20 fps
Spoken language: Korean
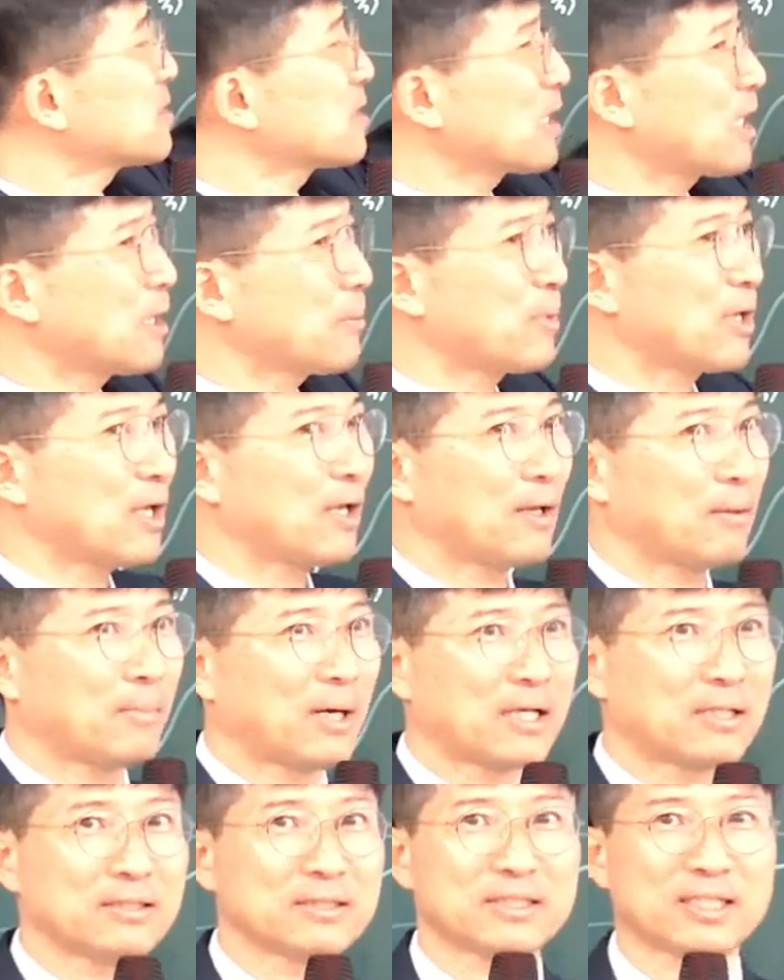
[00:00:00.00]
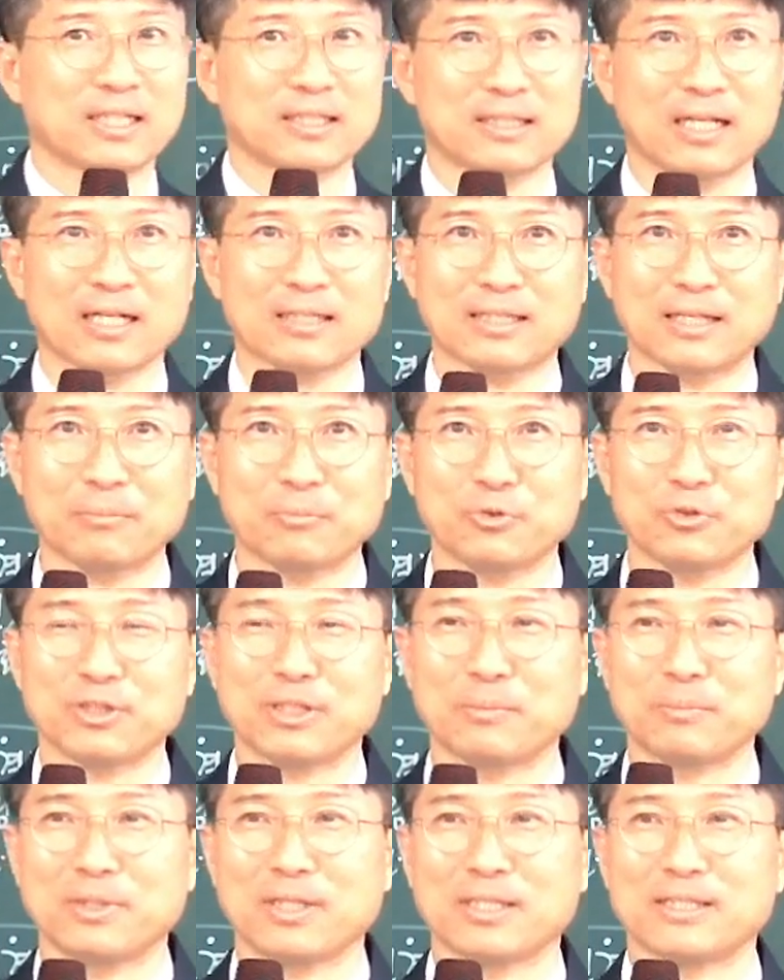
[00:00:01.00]
사람의 말을 제가 탁탁 보니까
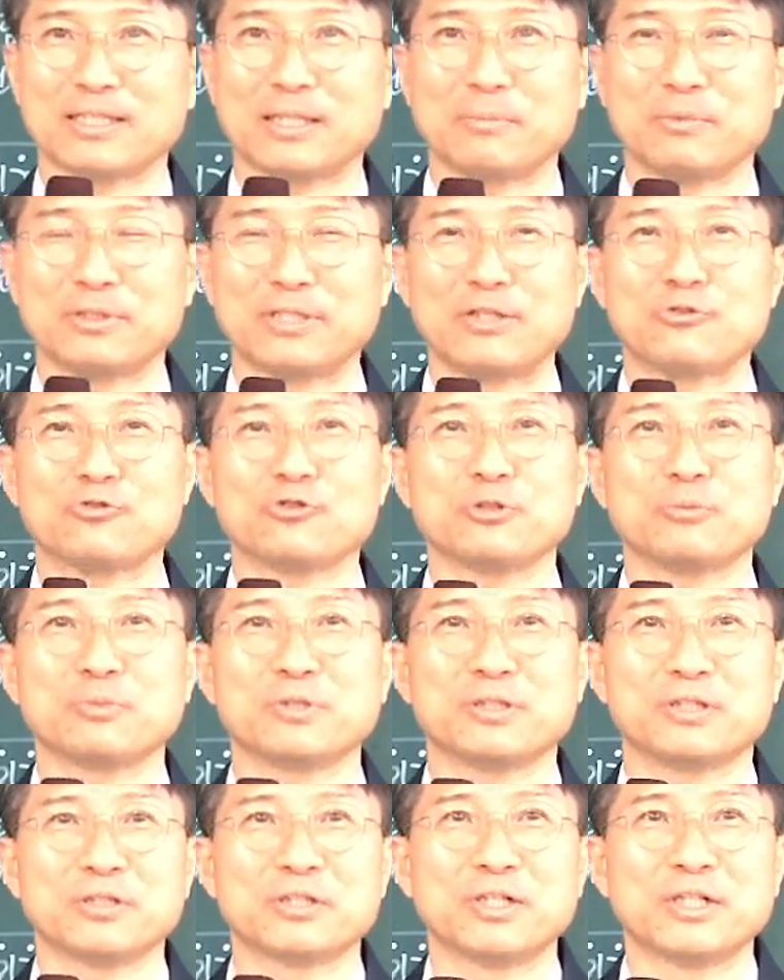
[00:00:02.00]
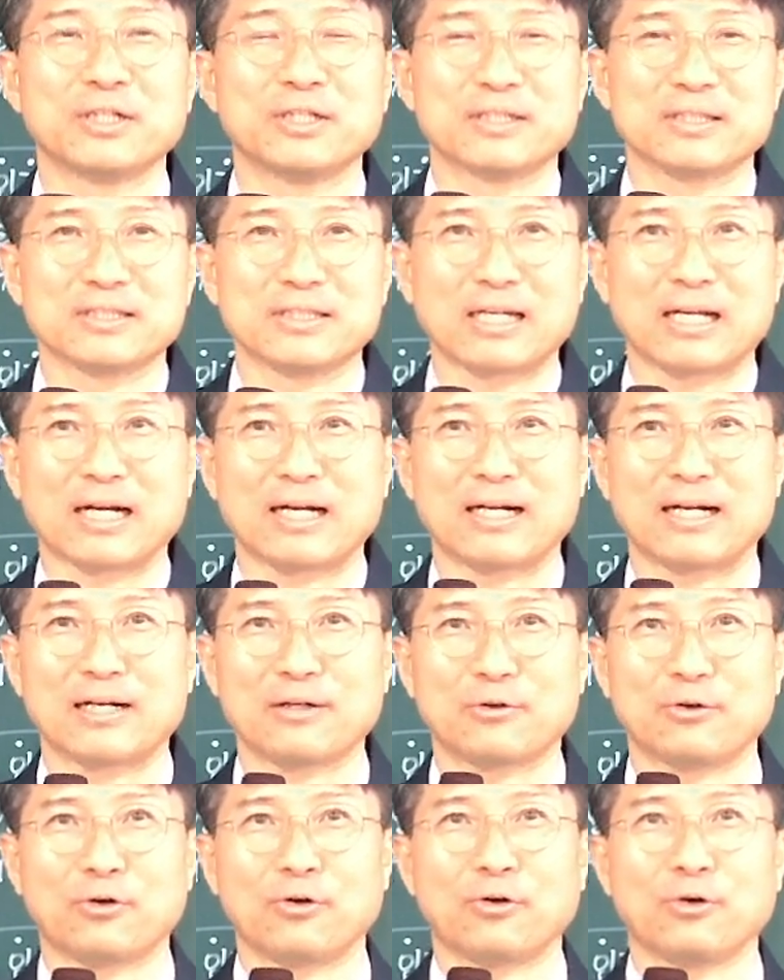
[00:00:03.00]
뭐라 했냐면 예수님을
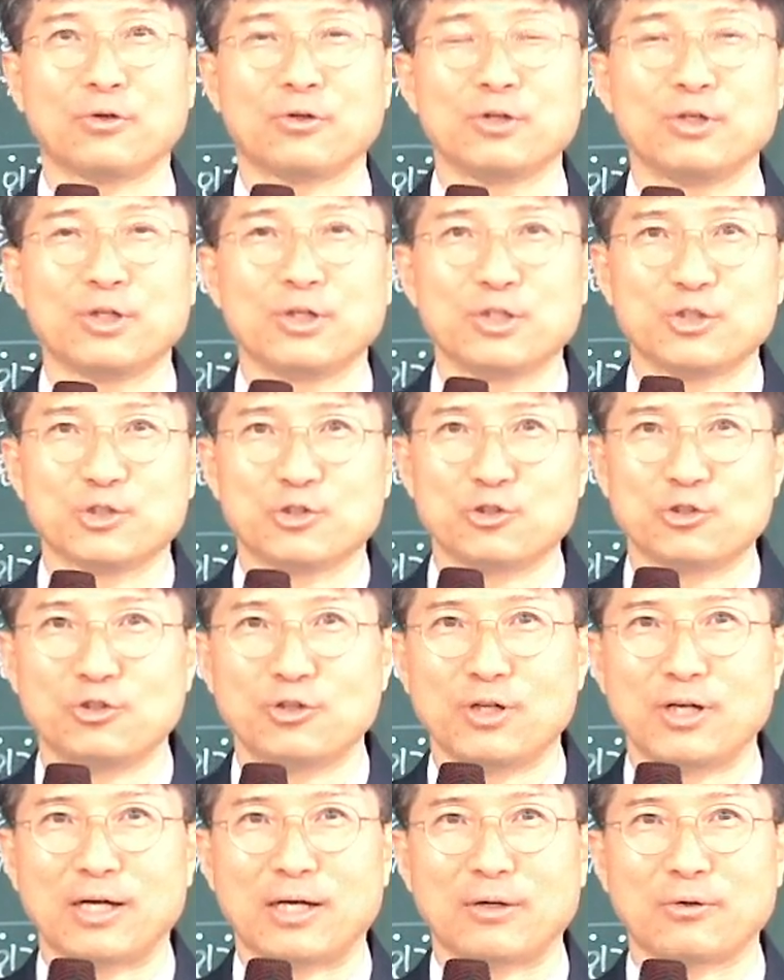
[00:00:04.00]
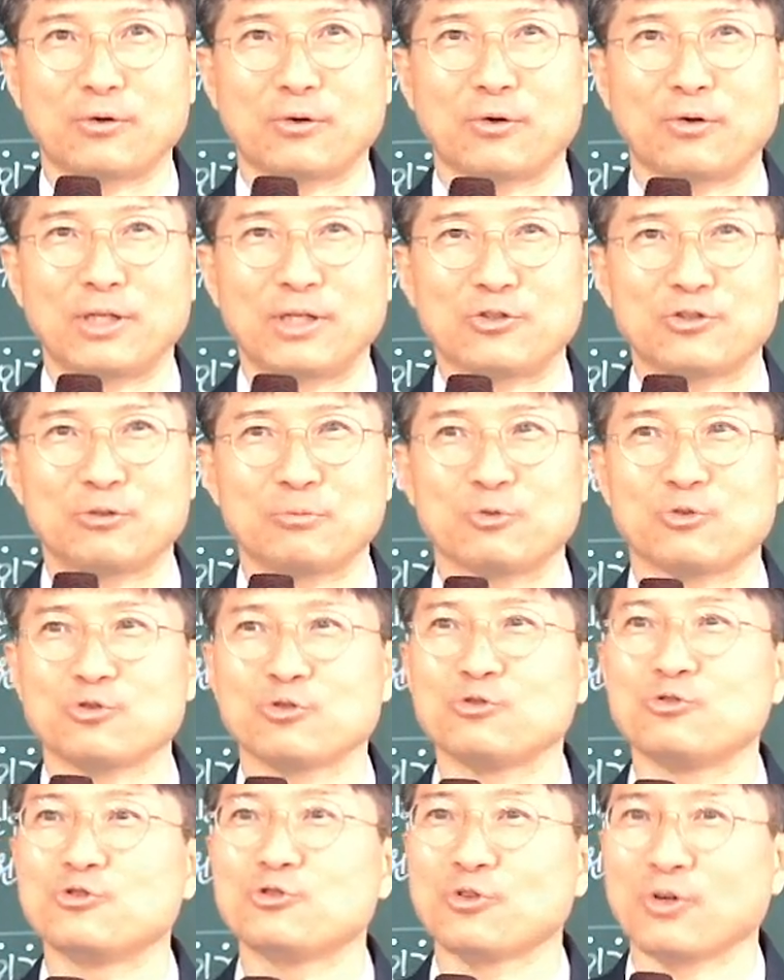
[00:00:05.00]
사랑하고 신뢰하고 예수님을
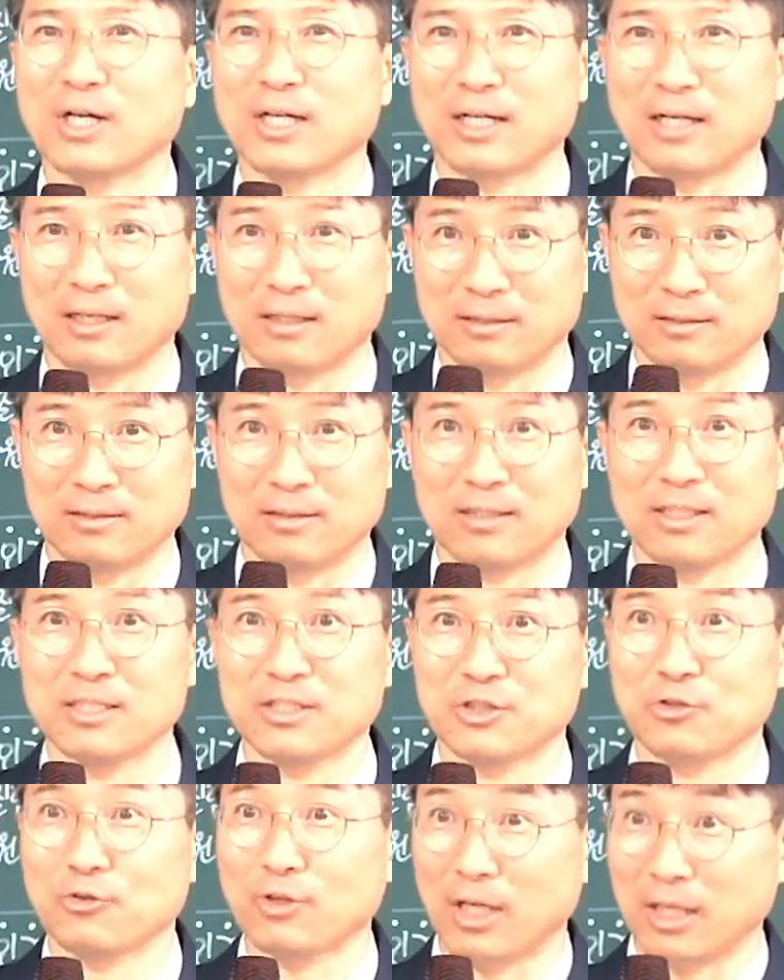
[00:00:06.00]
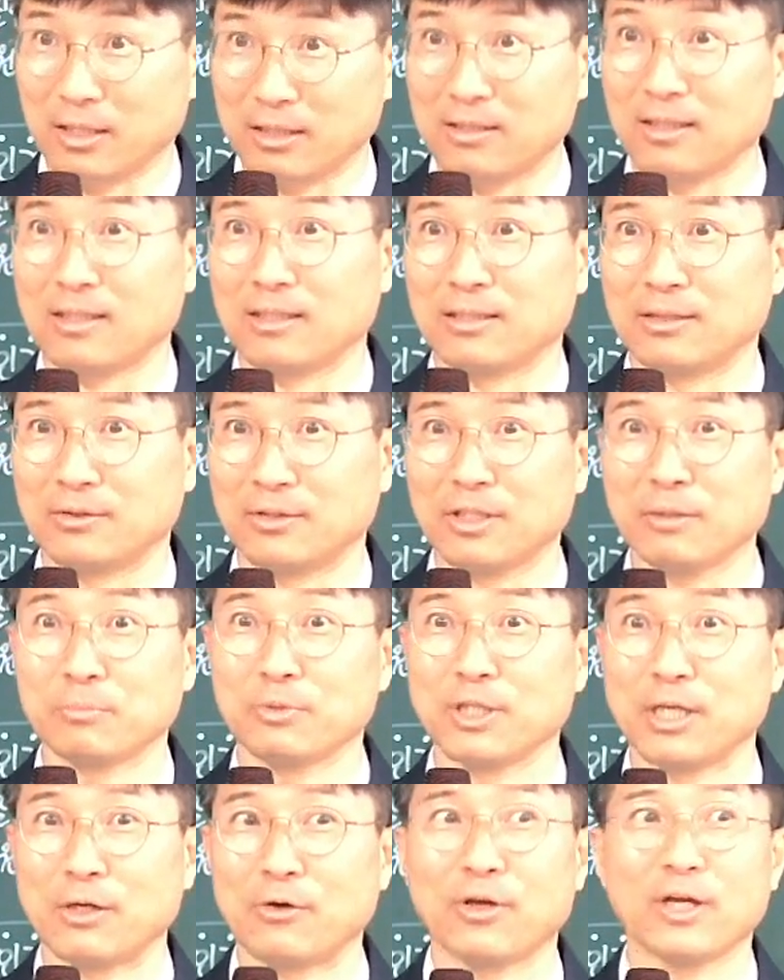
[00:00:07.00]
순종하라 하는 거. 그래 지옥에 안 간다는 거. 이게
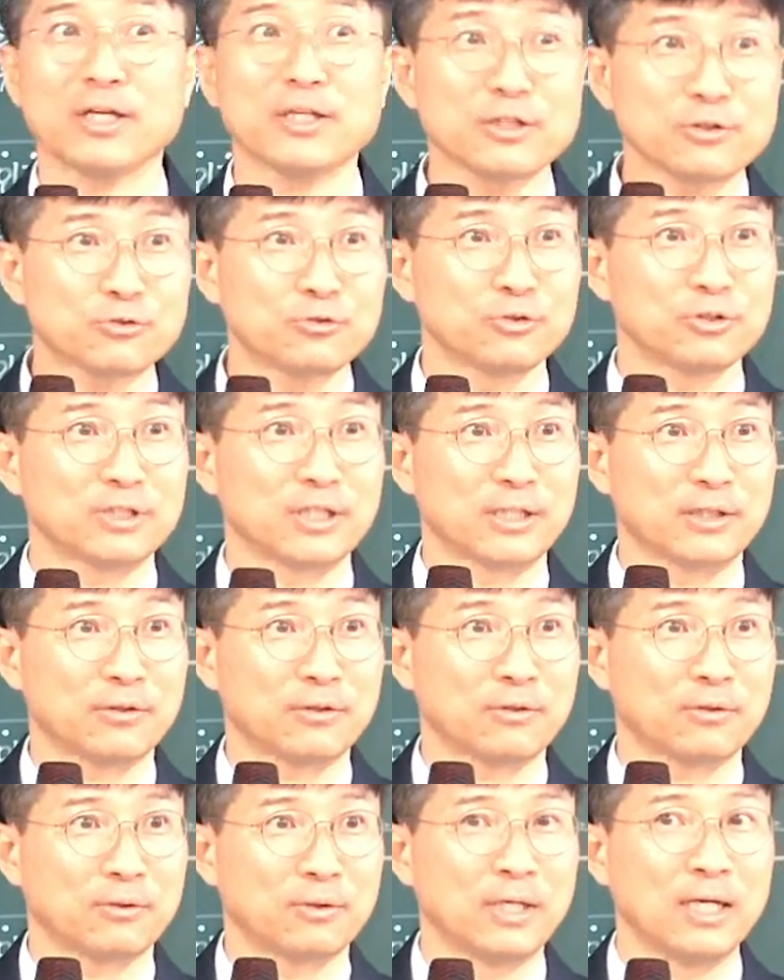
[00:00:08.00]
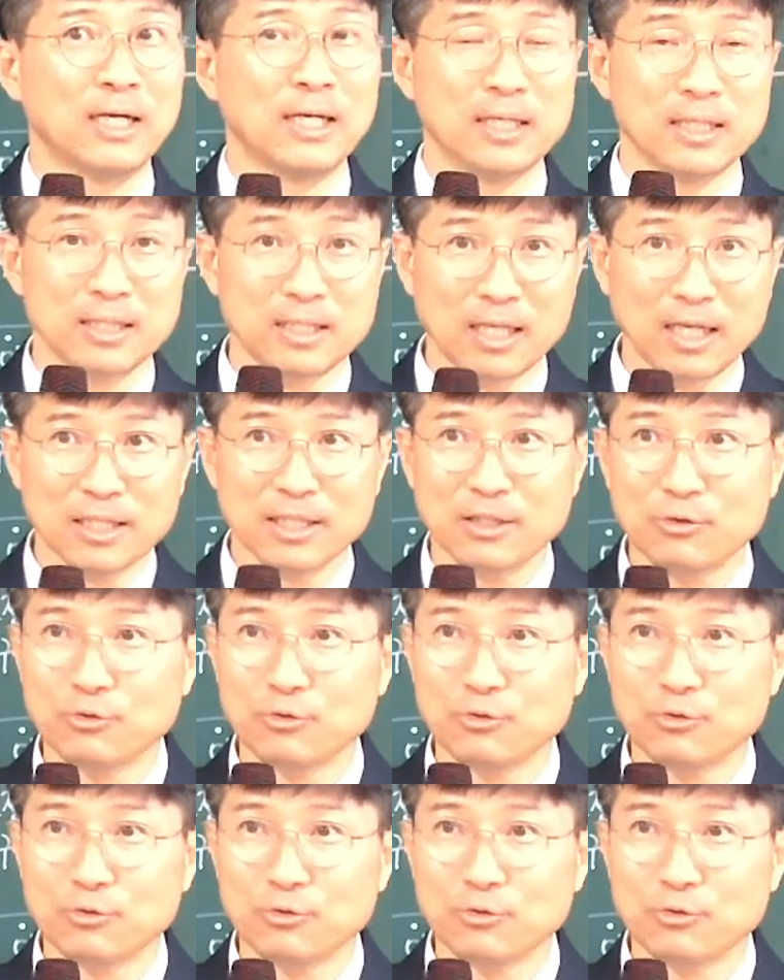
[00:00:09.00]
뭐예요? 행위 구원이에요. 이 행위